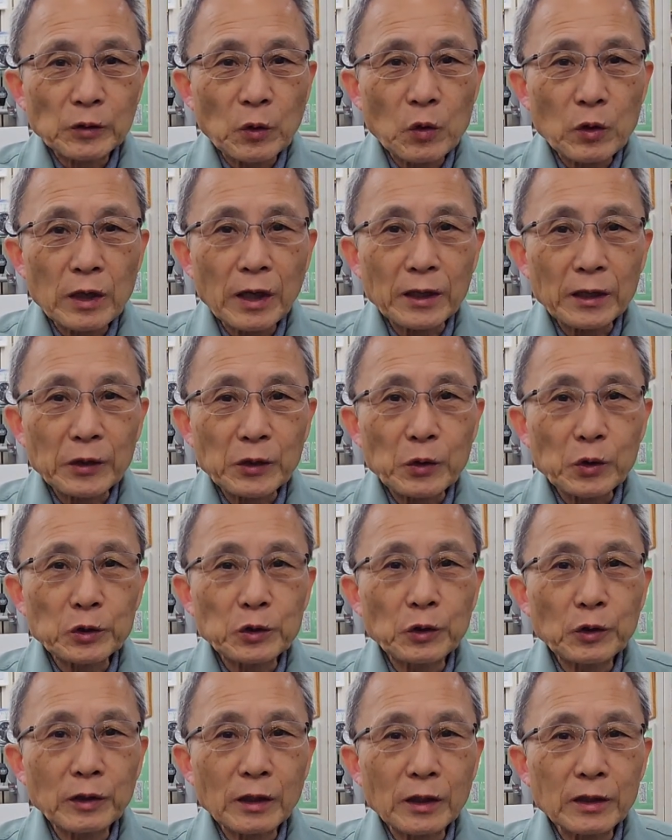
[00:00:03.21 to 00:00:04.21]
今回ご
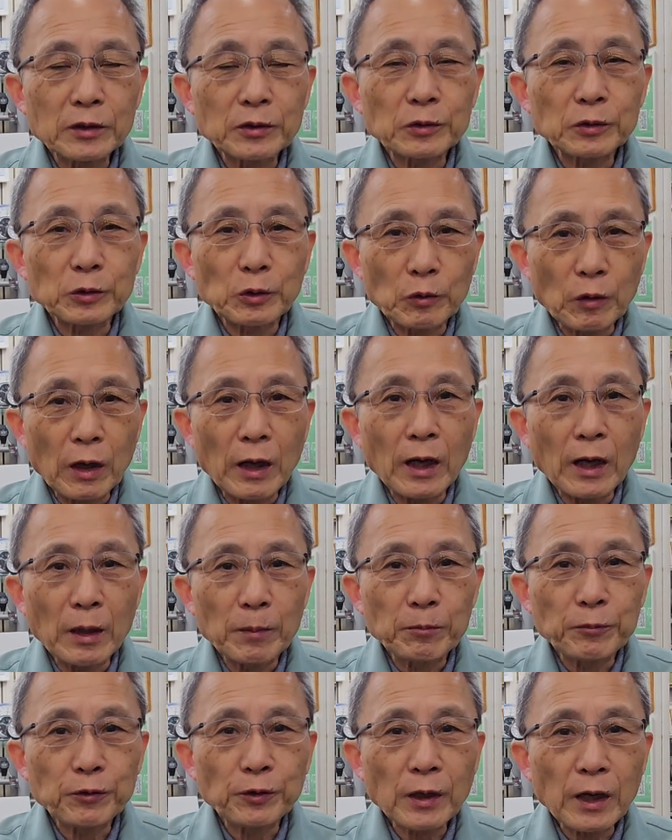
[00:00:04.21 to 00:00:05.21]
紹介するのは、
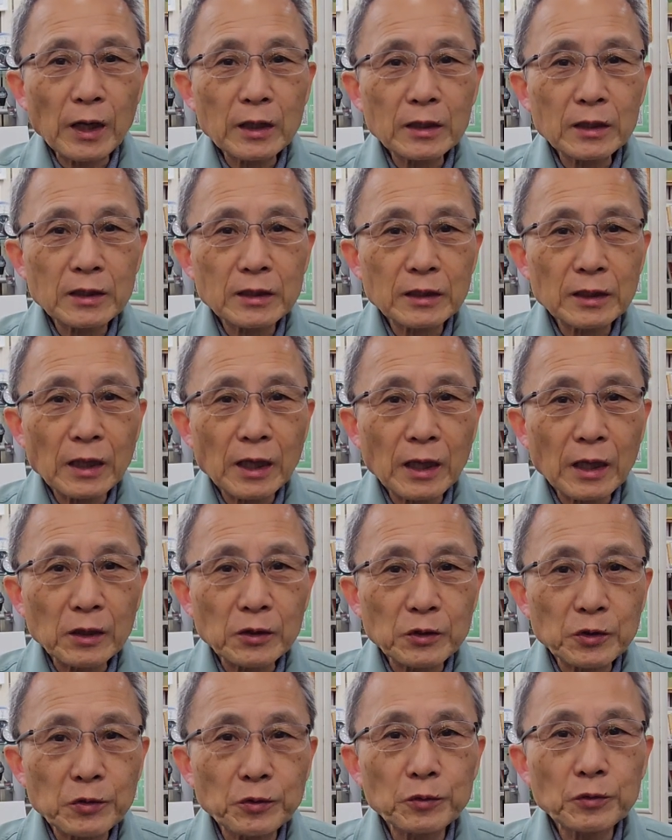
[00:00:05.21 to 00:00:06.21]

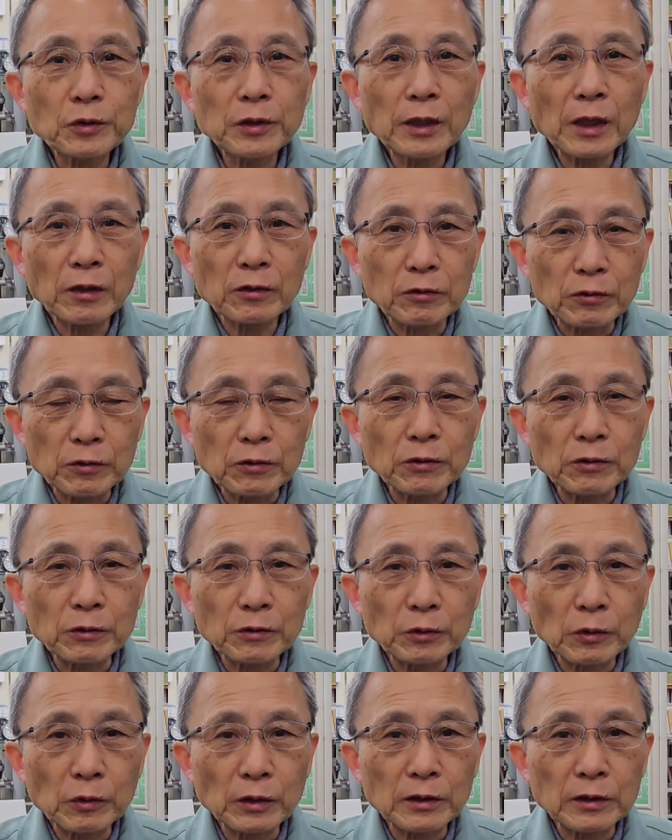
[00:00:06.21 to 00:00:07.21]
プラチナ
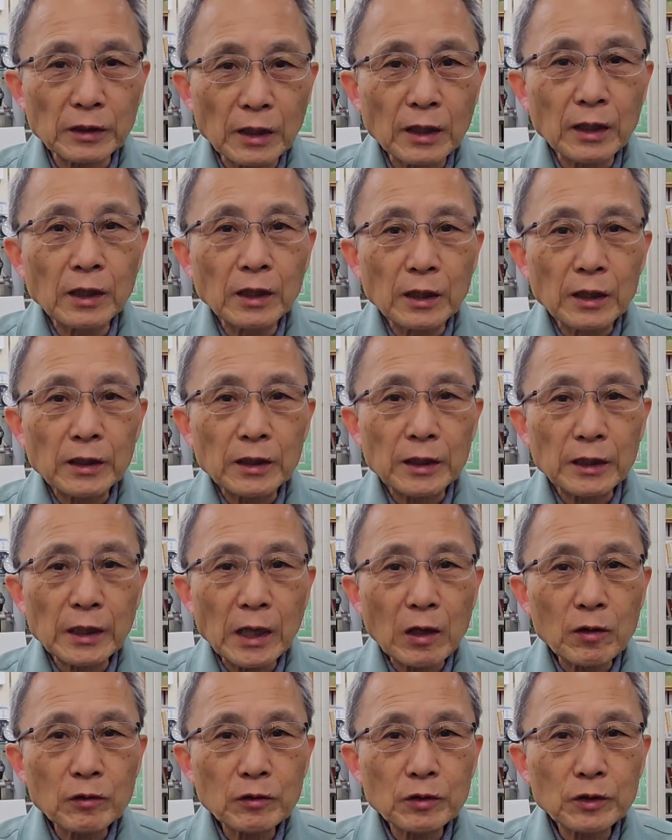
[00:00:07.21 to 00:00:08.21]
900のですね、
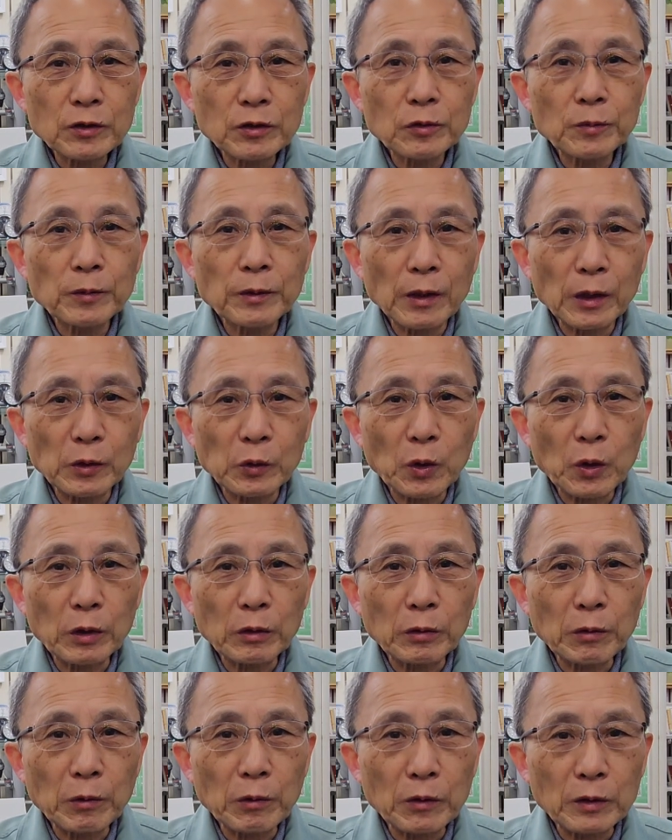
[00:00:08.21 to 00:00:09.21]
平打ち指輪
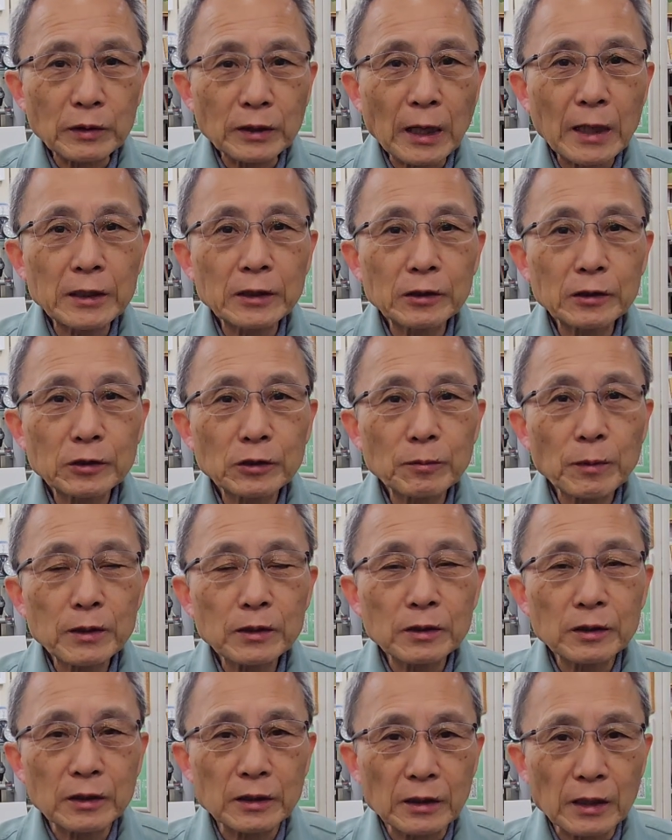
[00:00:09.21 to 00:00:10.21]
のあの、サイズ詰
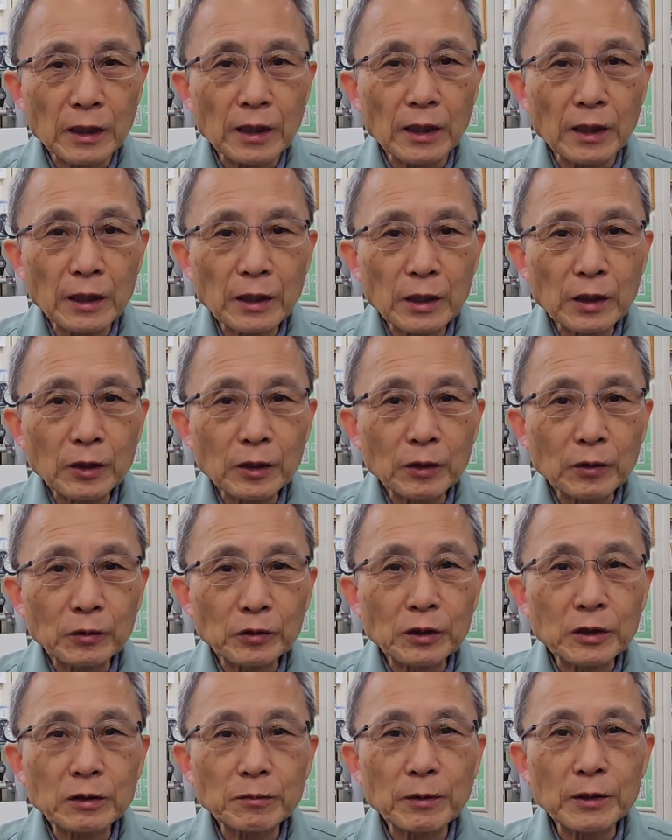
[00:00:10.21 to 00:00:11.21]
めについて
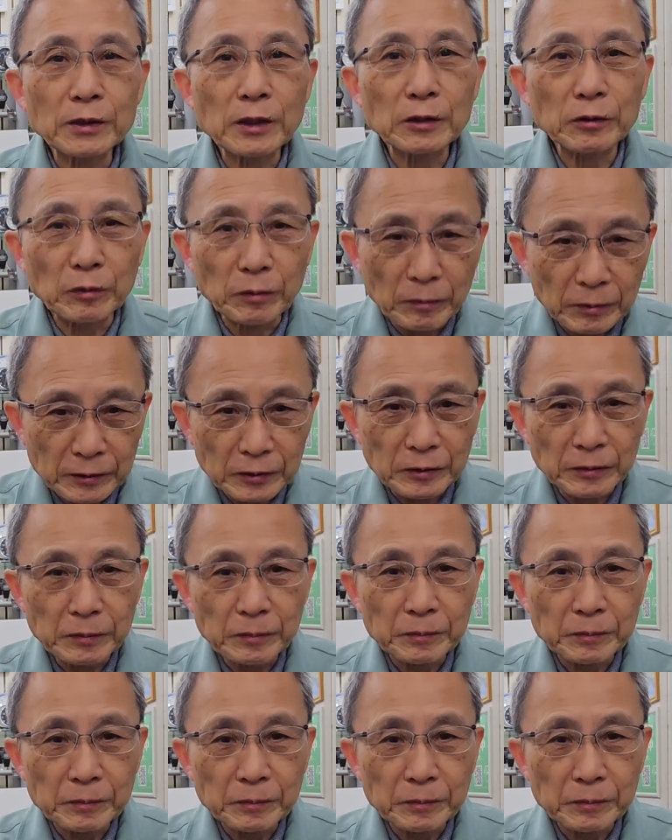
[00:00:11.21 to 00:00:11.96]
ご説明したいと思います。